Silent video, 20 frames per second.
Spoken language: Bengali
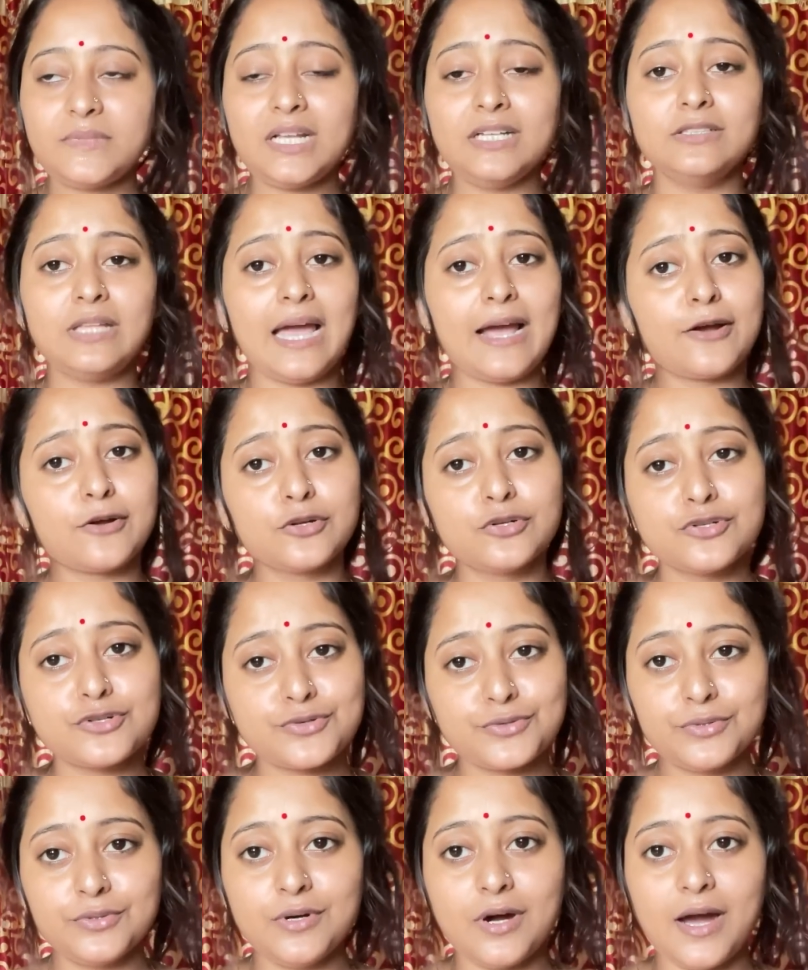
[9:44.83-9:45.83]
তা এখনও
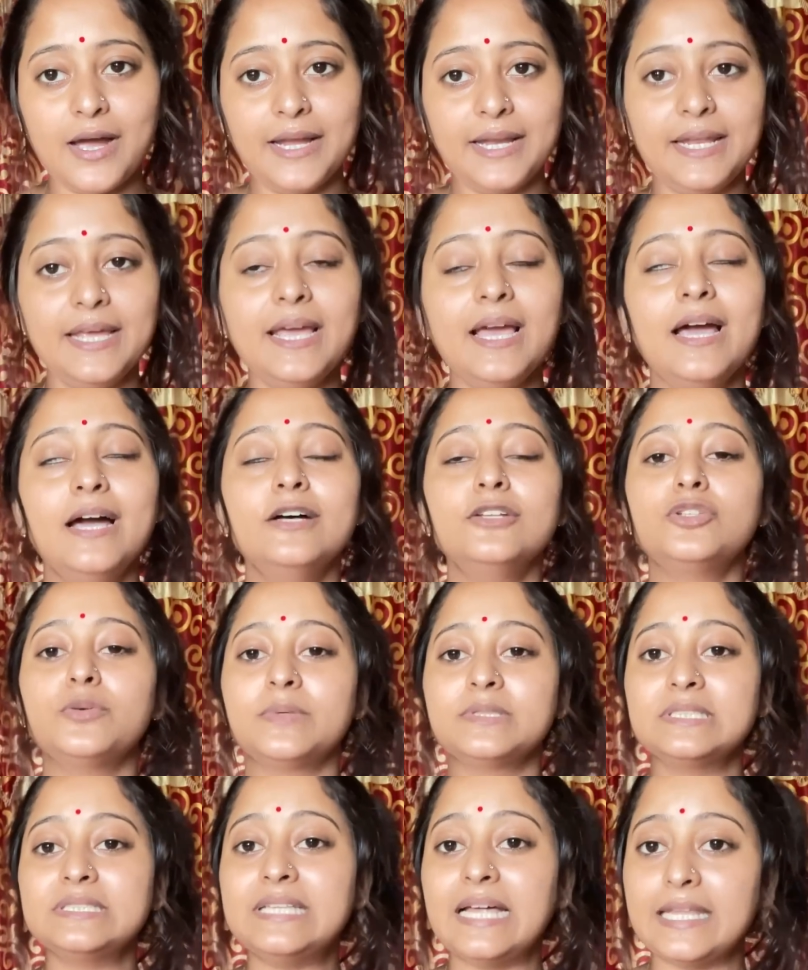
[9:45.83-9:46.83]
শুরু হয়নি
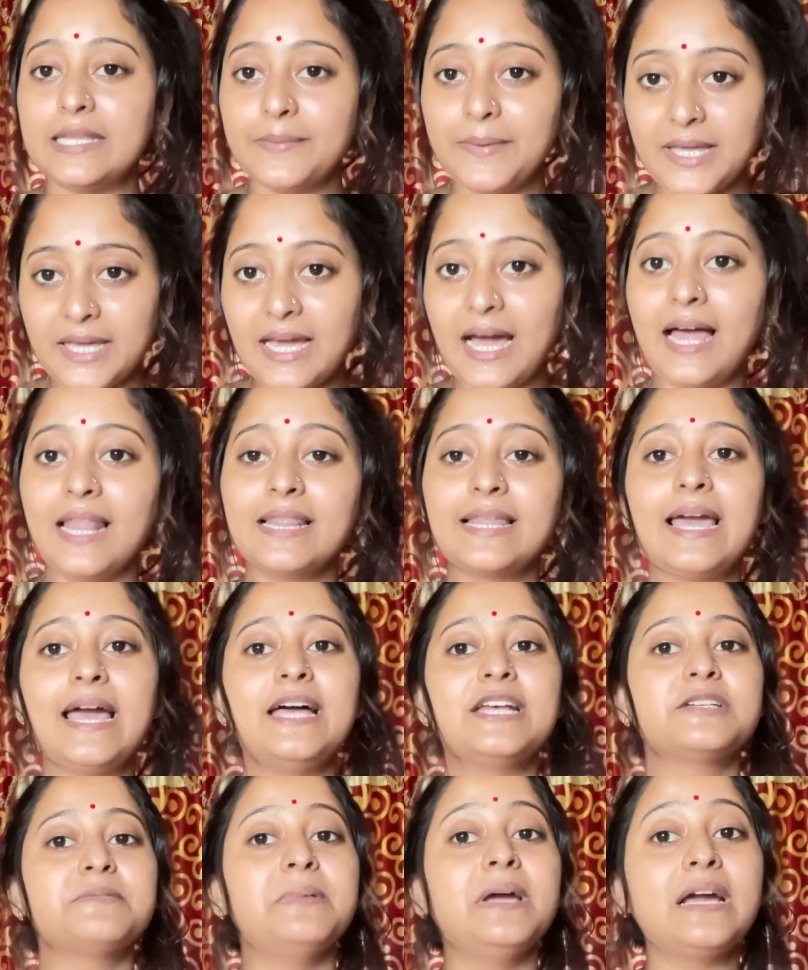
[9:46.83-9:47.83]
তোমাদের দাদাভাই কালকে
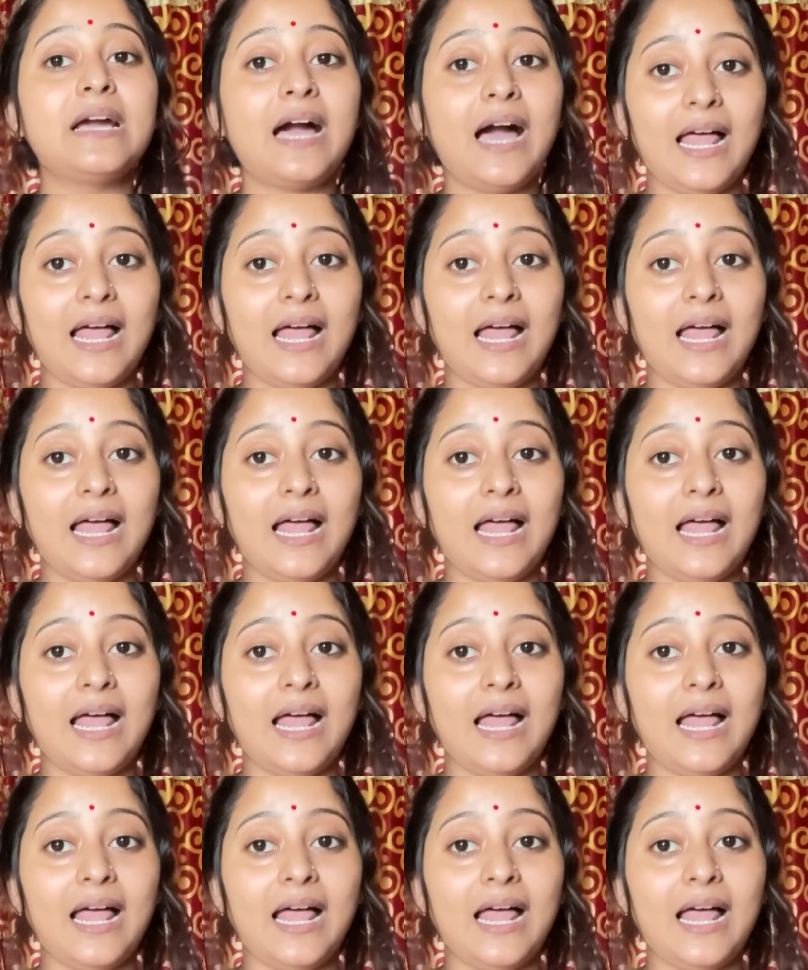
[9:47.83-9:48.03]
আসবে